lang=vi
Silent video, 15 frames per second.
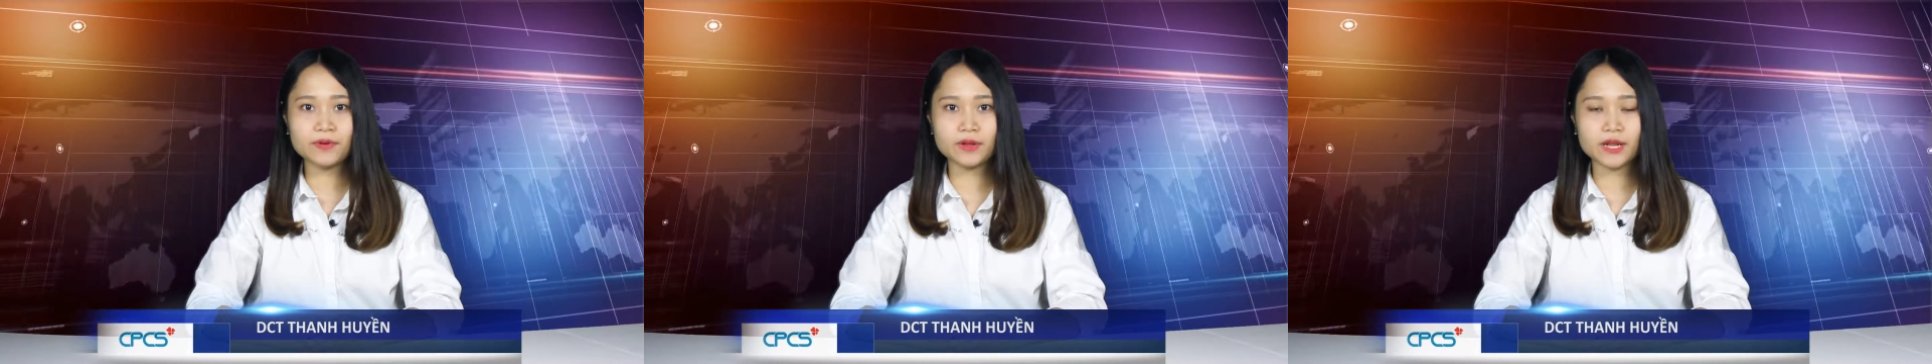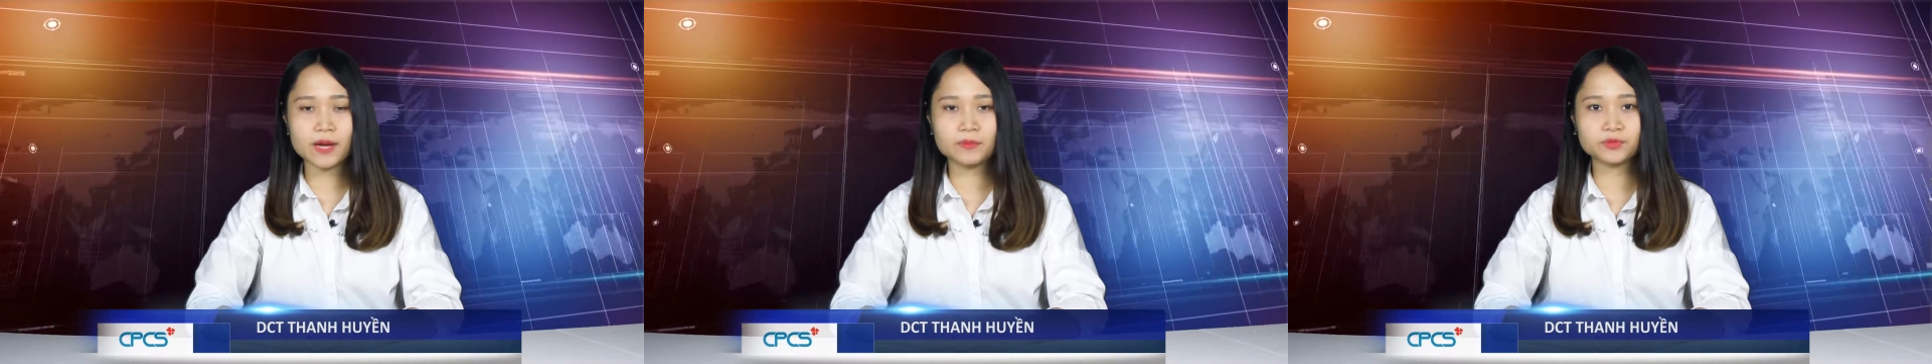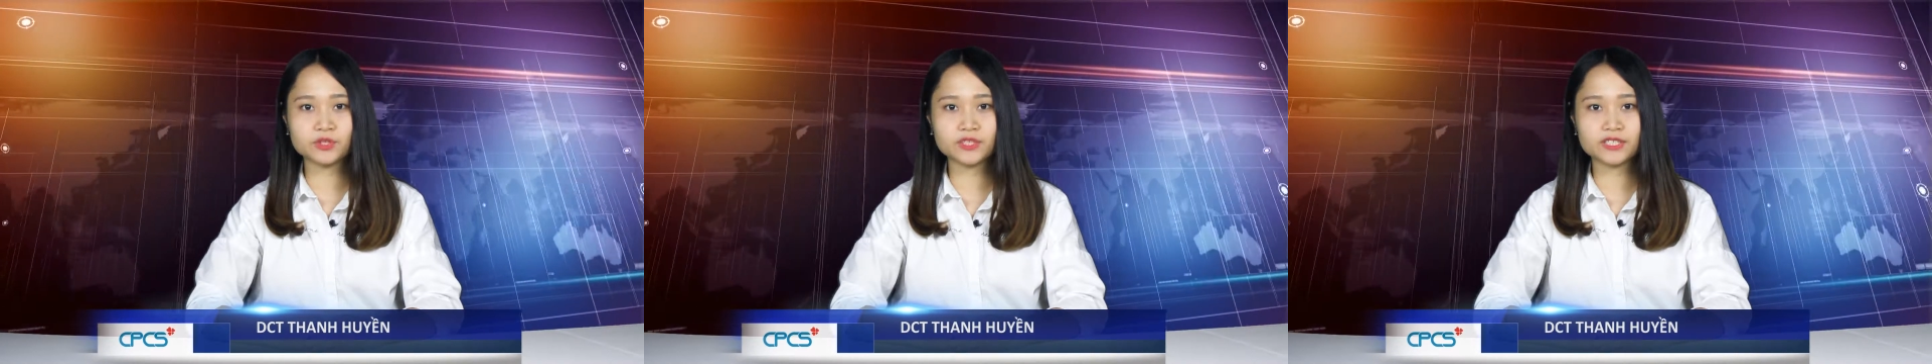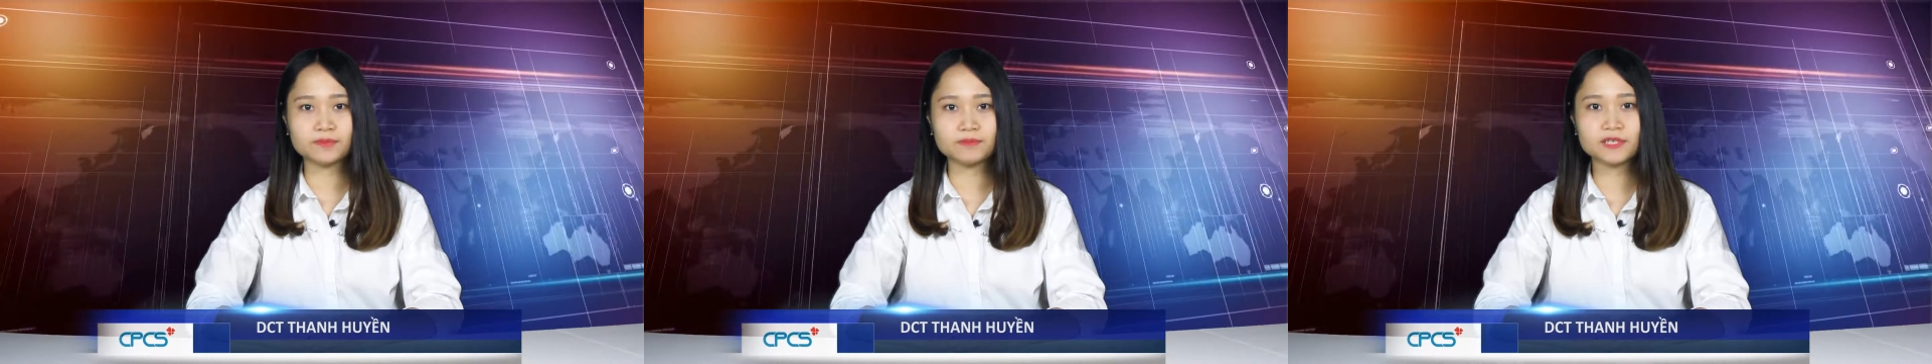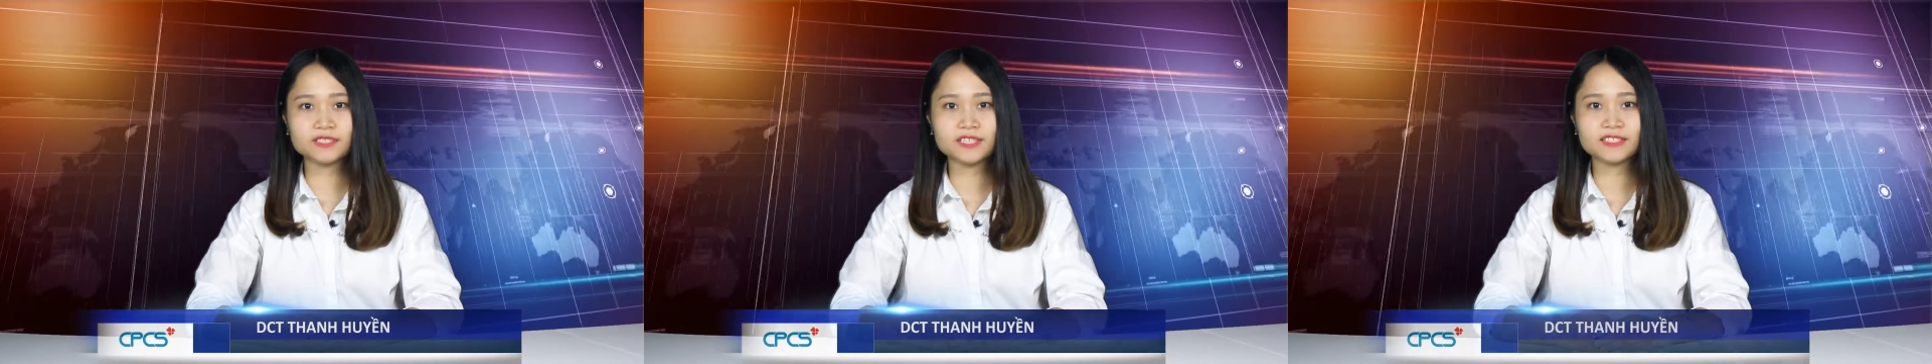Việt Nam duy trì
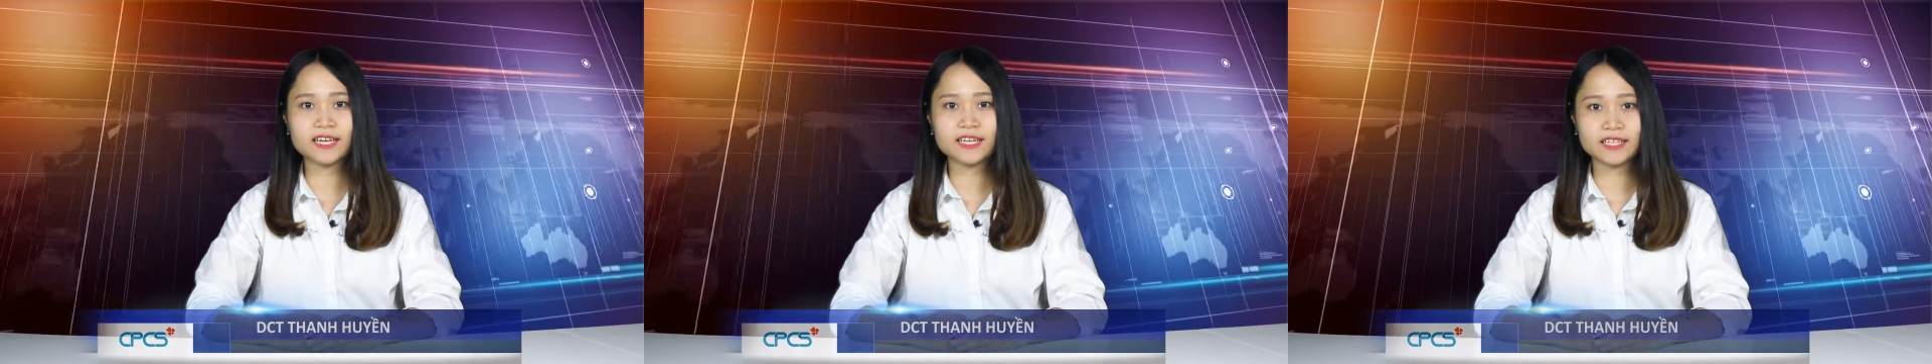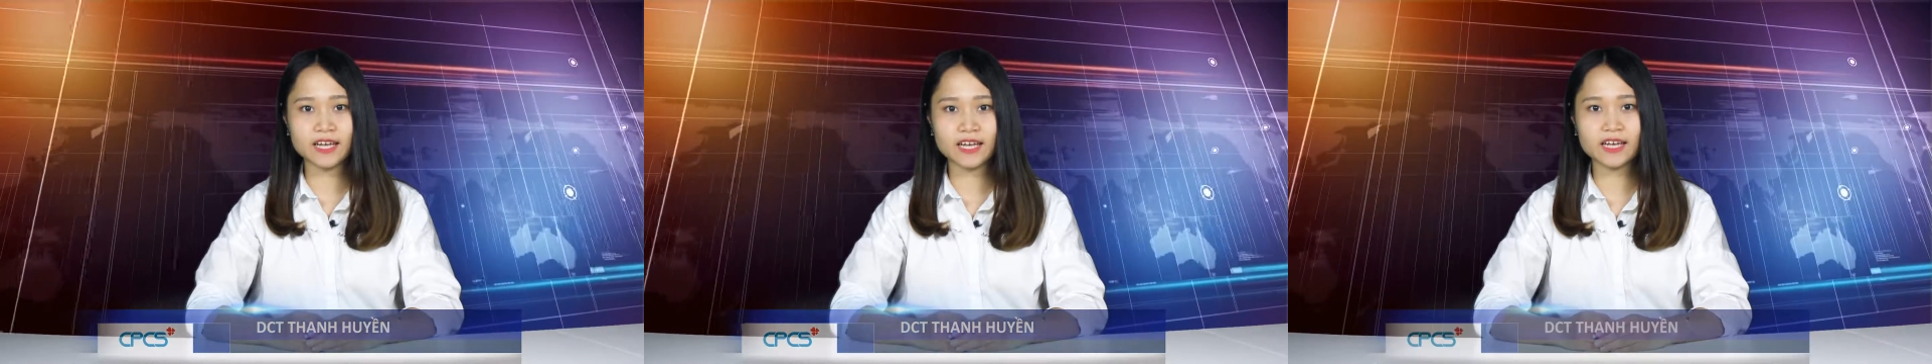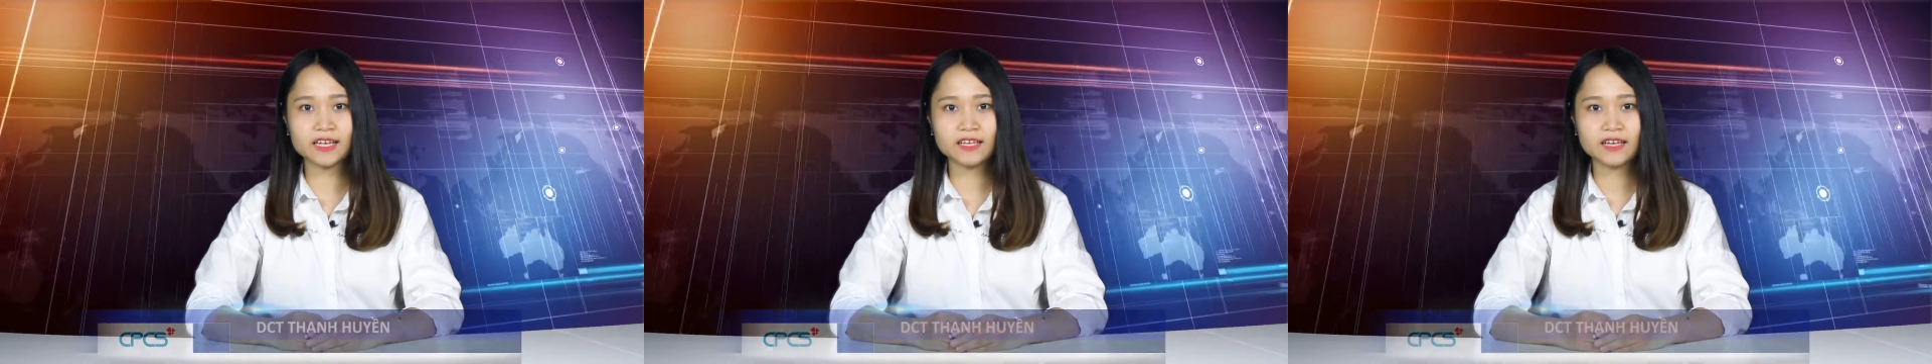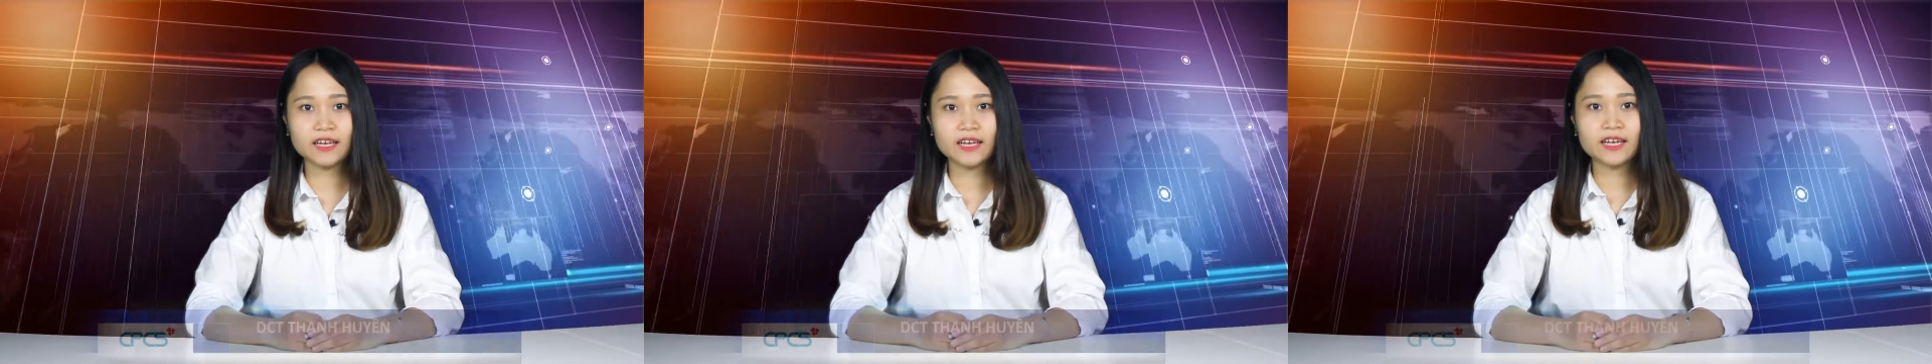mức sinh thay thế.